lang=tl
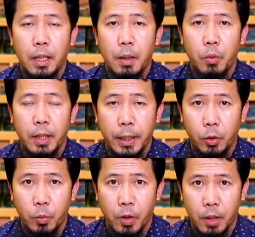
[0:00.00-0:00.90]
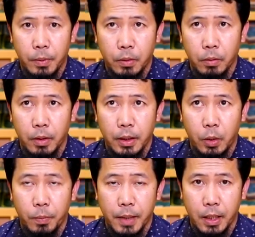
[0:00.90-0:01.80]
Salamu alaikum wa
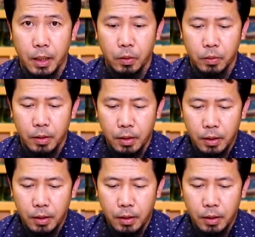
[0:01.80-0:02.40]
rahmatullahi wa barakatuh.